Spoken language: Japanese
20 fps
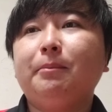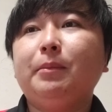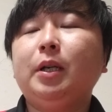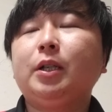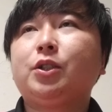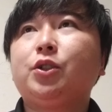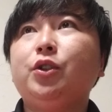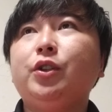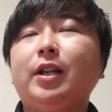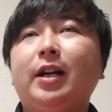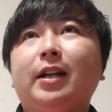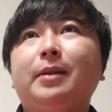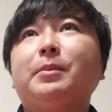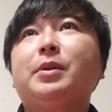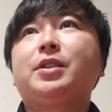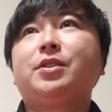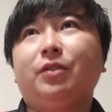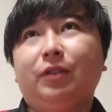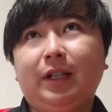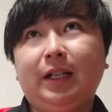まあそういうのありま
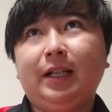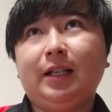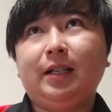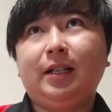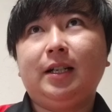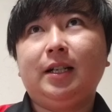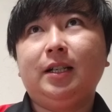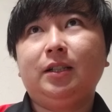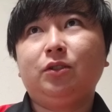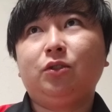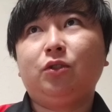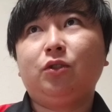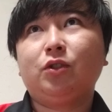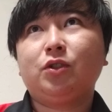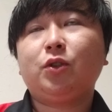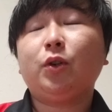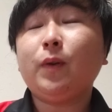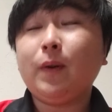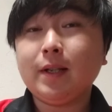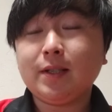すよね。あの、
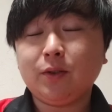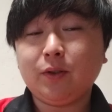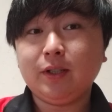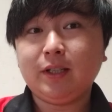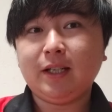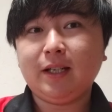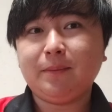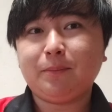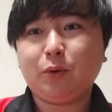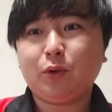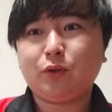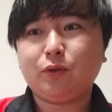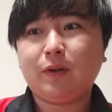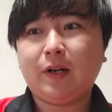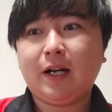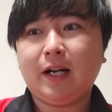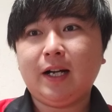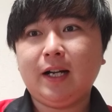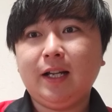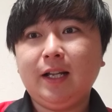それはそれで僕
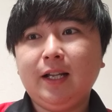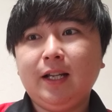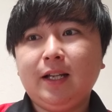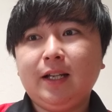は